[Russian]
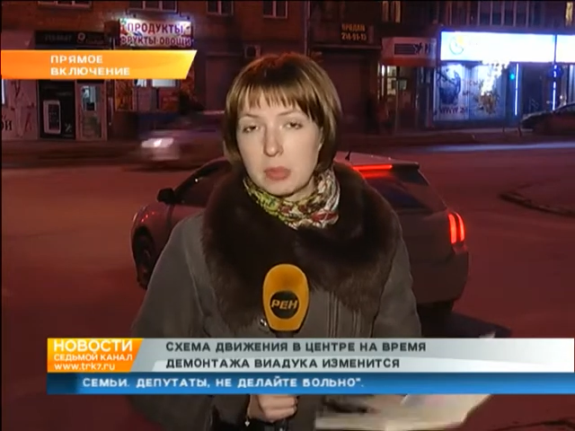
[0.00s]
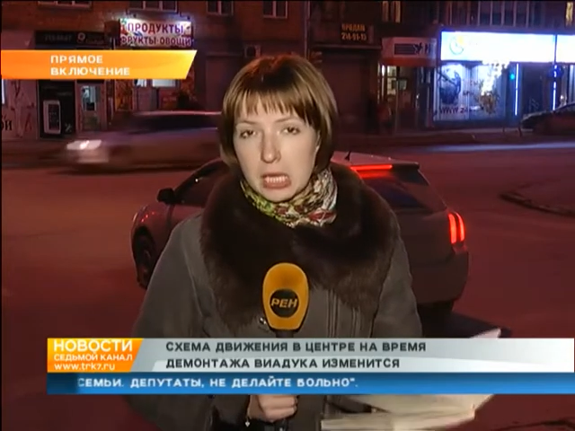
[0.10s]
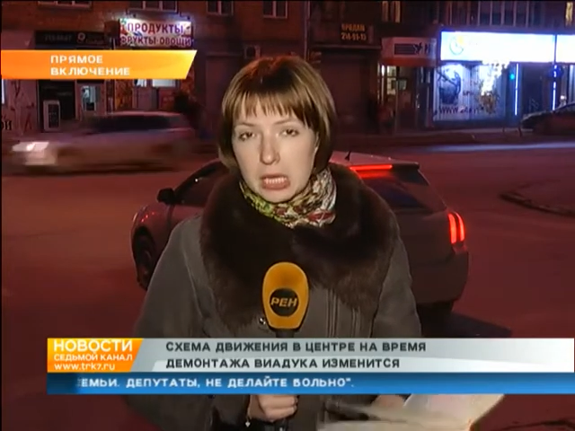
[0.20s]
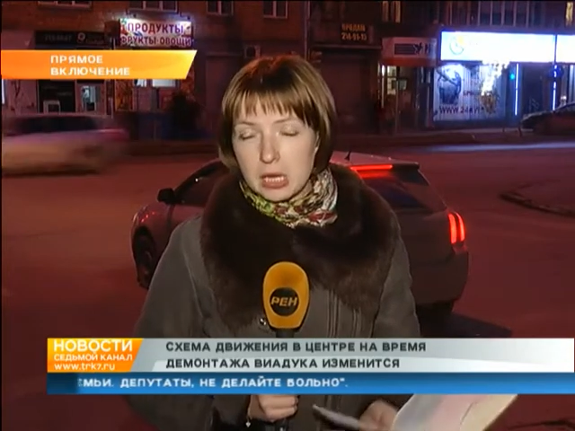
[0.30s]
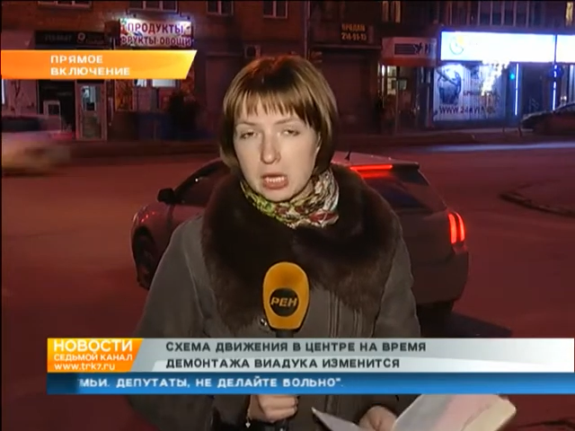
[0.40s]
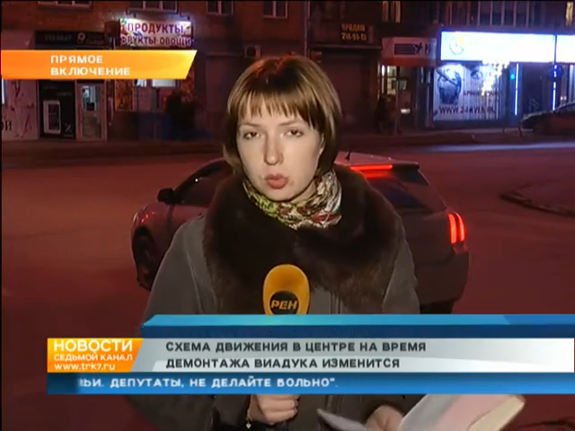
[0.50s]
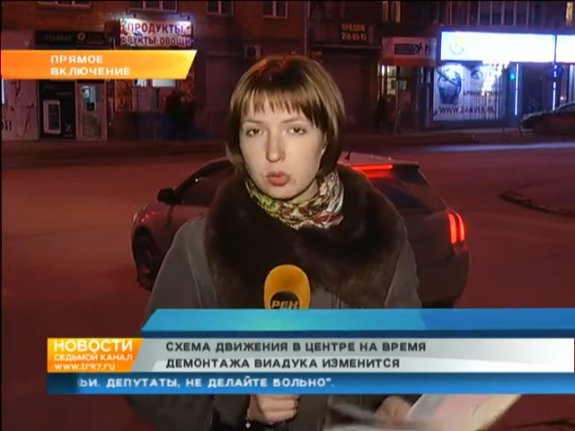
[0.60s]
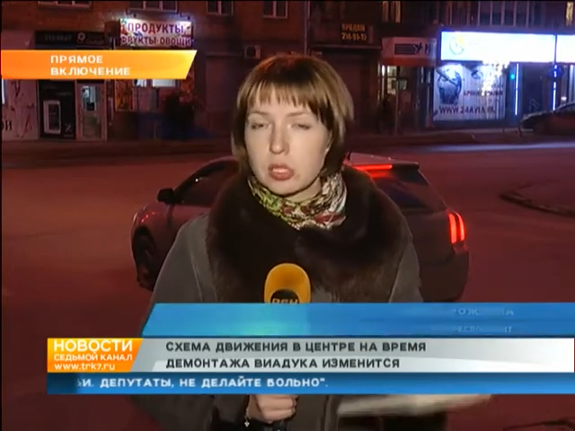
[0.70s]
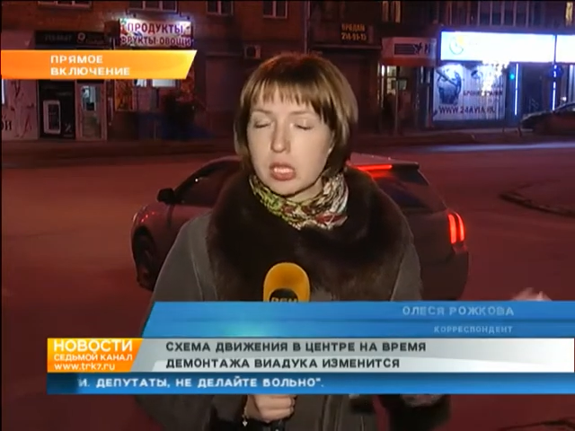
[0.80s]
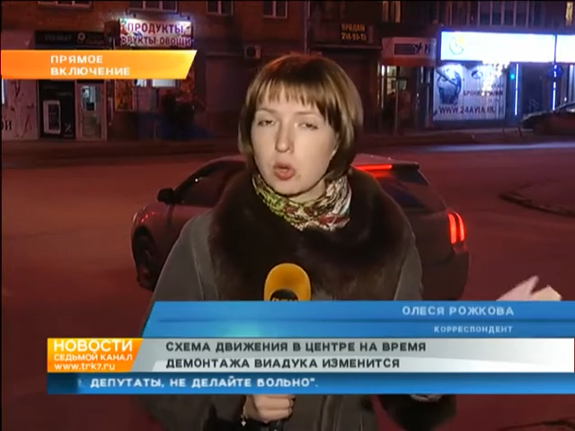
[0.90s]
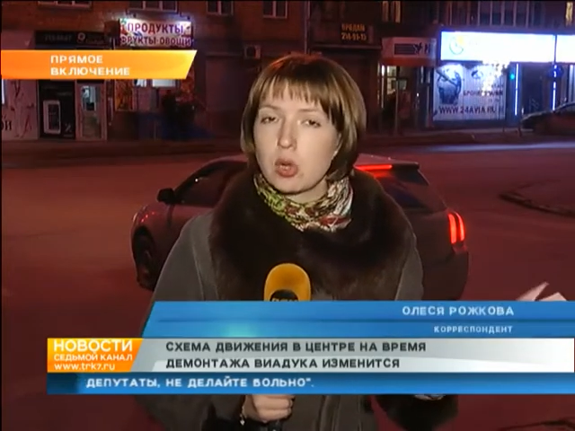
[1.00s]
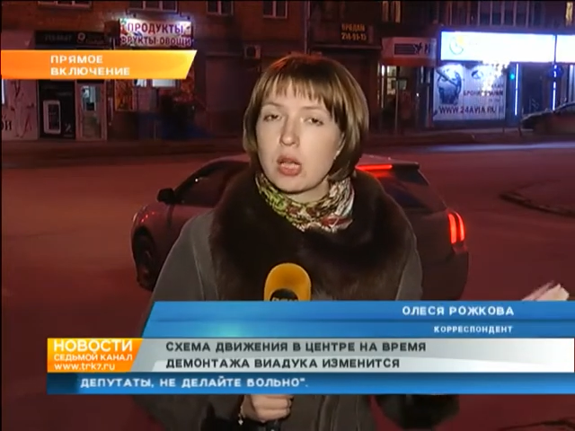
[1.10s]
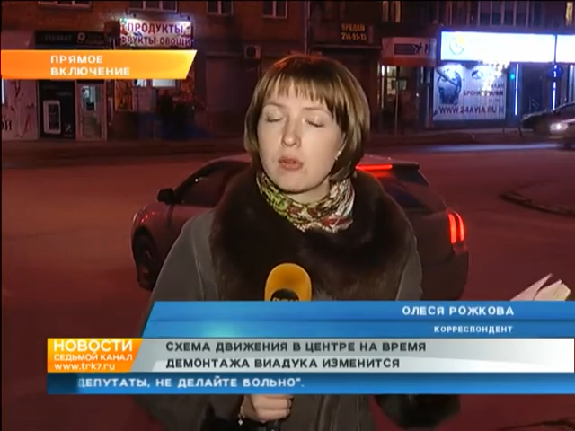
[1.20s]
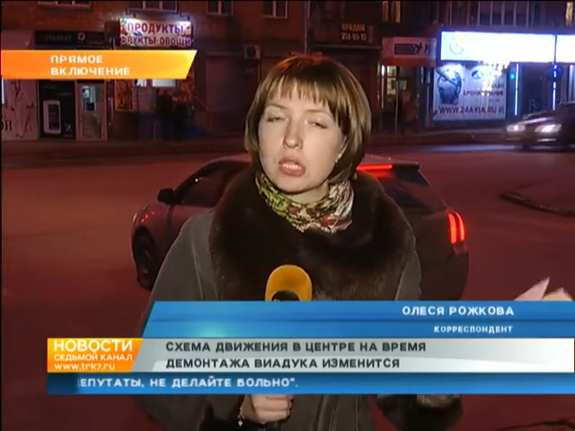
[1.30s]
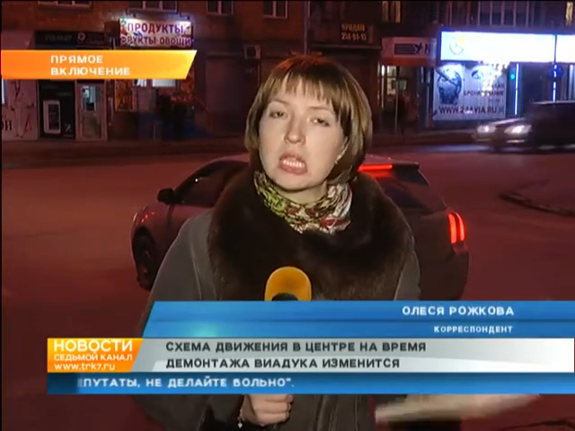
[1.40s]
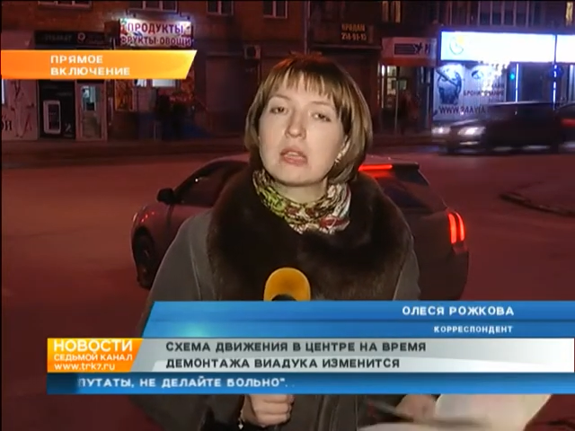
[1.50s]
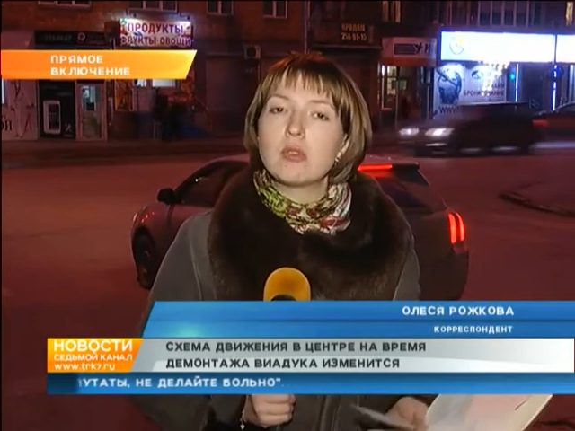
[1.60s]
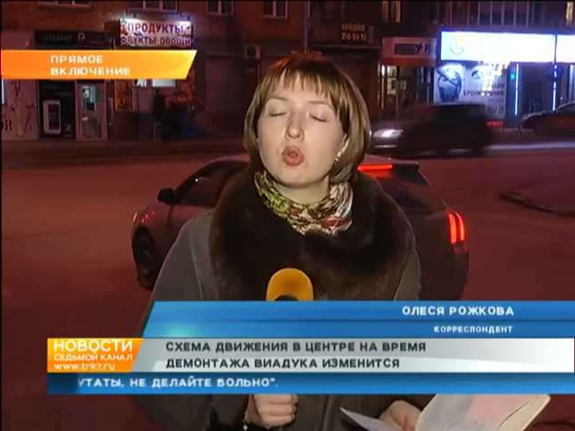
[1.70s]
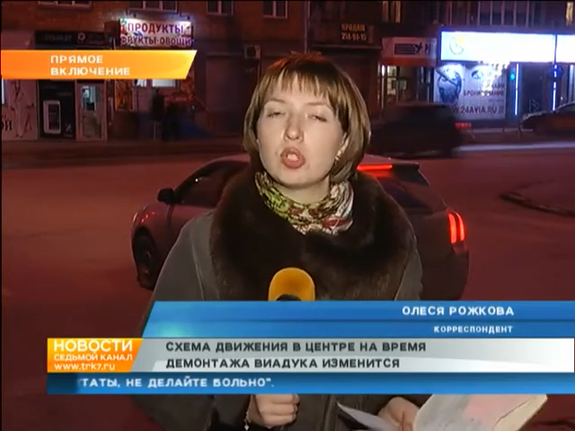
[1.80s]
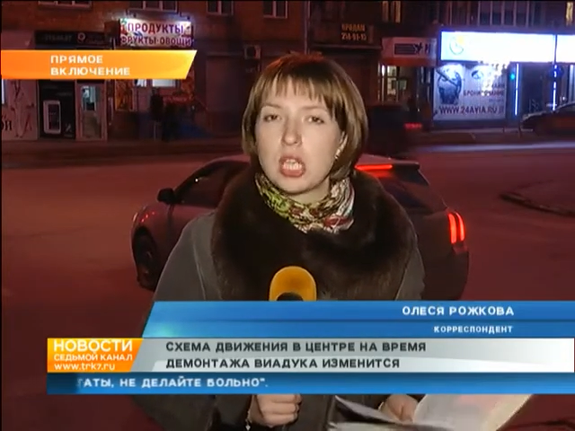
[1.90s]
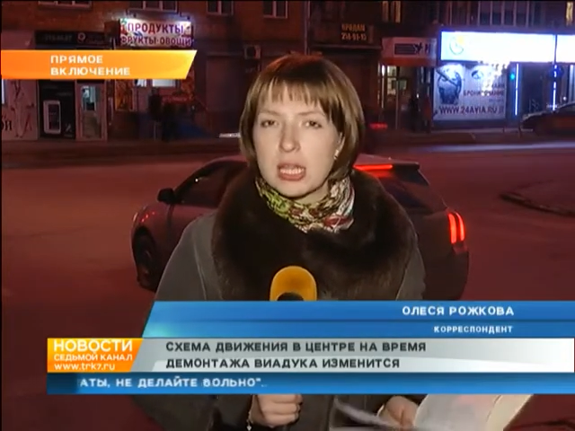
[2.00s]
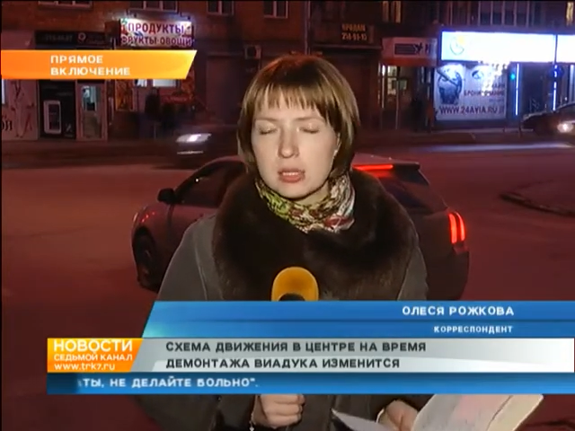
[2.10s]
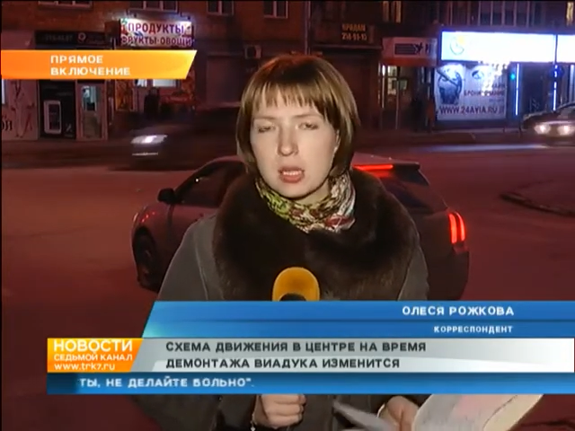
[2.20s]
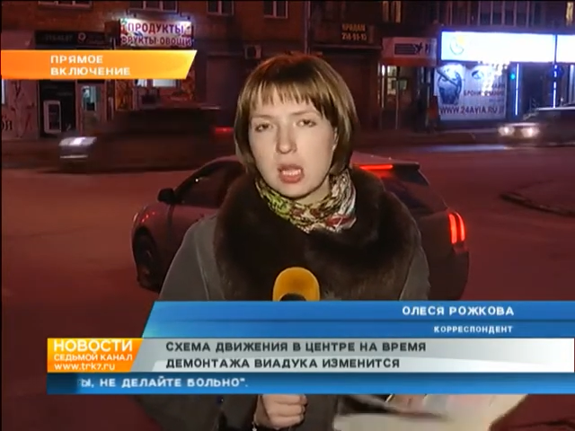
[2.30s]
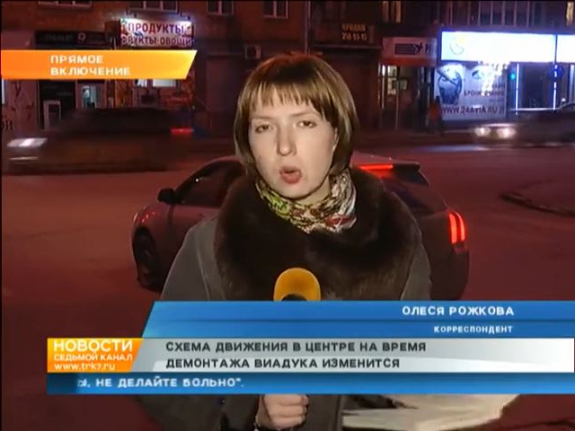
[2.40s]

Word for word: Изменения коснутся только вот этого участка